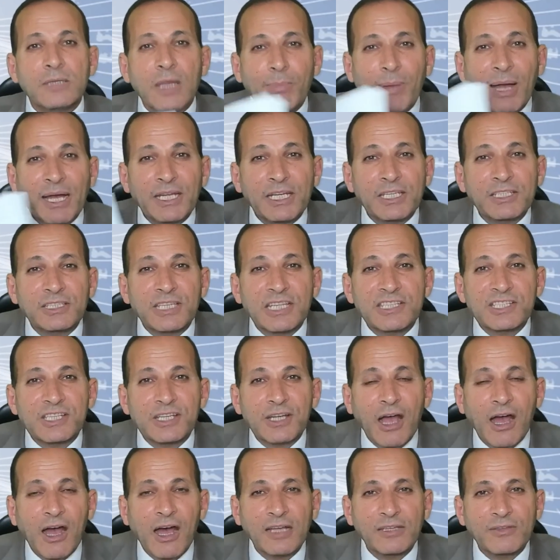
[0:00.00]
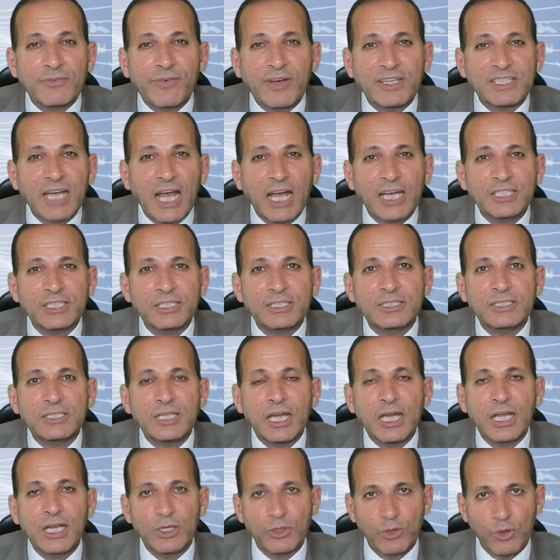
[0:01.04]
طبعا التصريحات فضحت
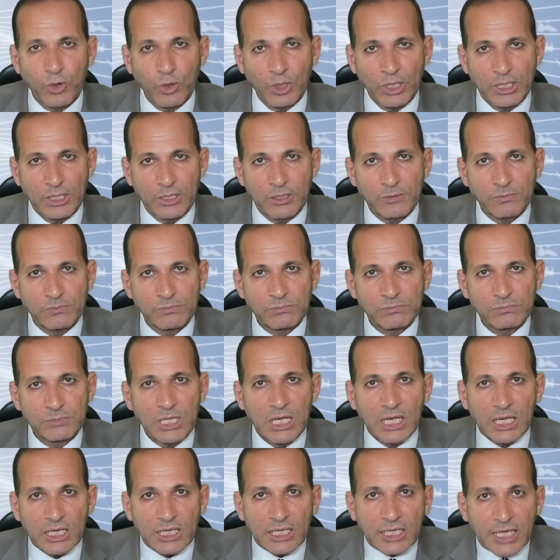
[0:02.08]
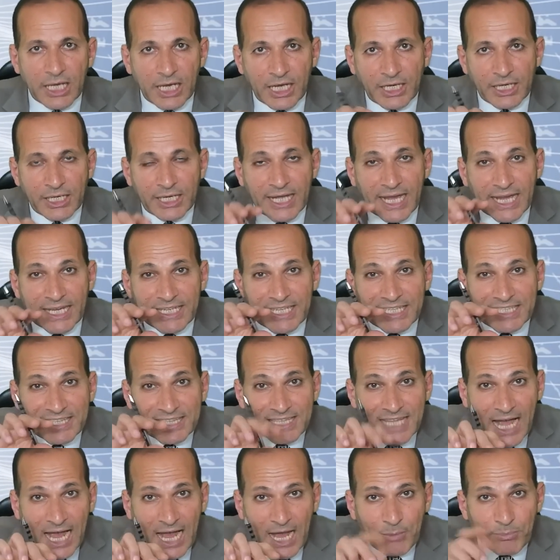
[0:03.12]
الكل لأن كان
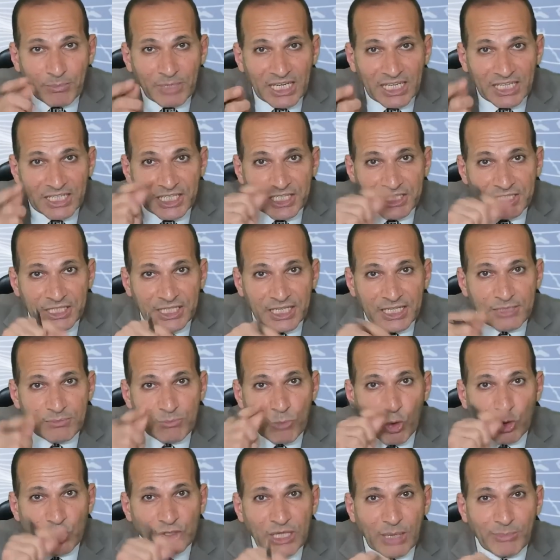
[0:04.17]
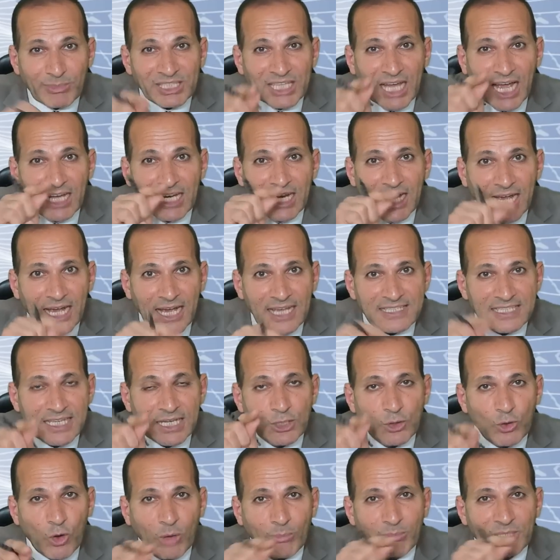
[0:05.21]
الدعم الجديد معتمد على هذا
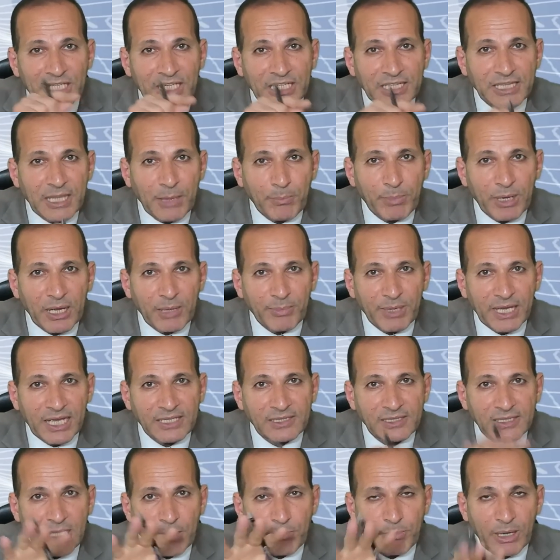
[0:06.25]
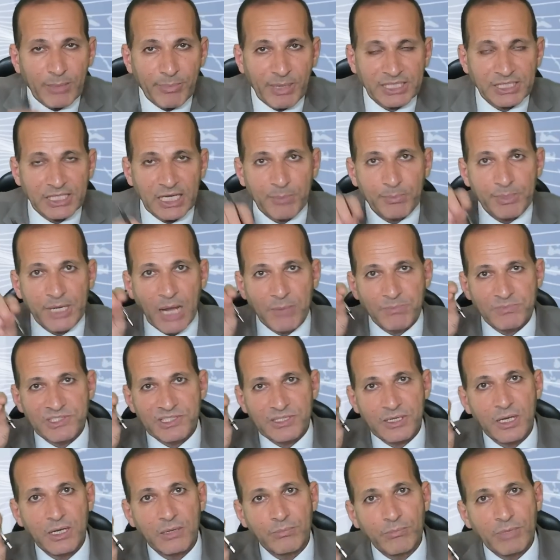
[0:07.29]
النوع من الدبابات دبابات
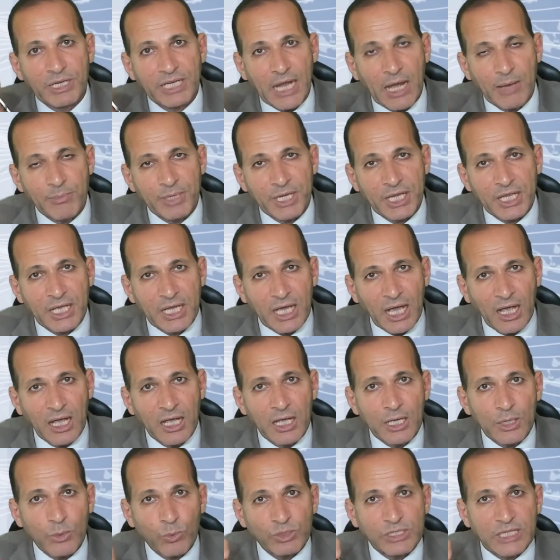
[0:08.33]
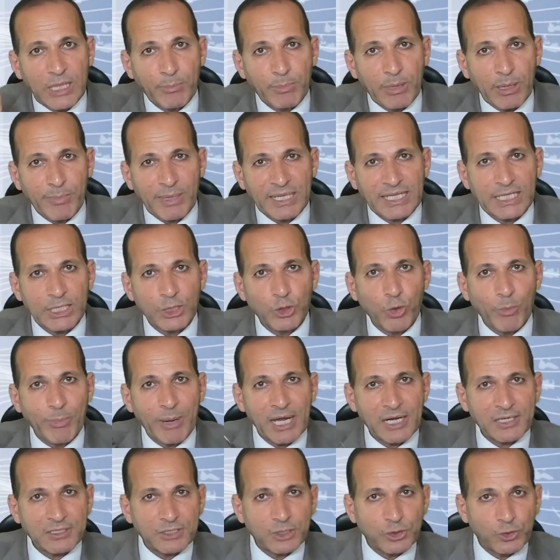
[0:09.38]
إبرامز من أمريكا ودبابات
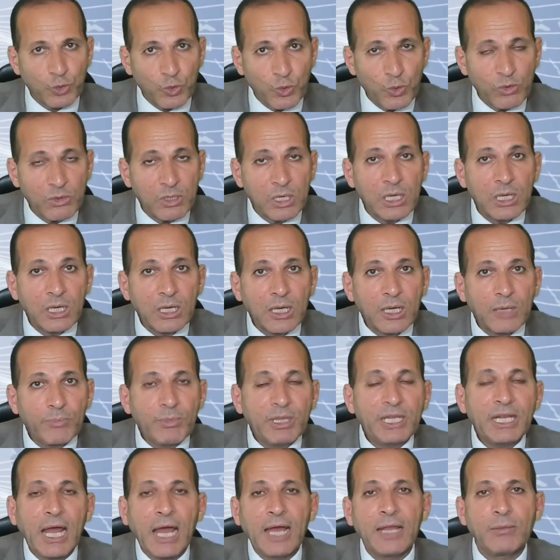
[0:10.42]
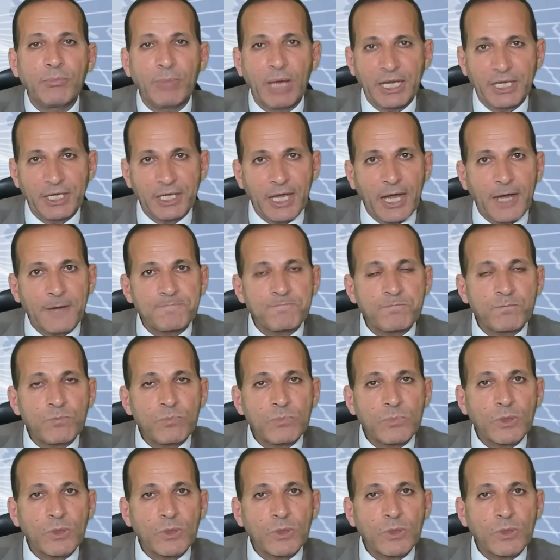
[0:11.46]
ليوبارد 2 من ألمانيا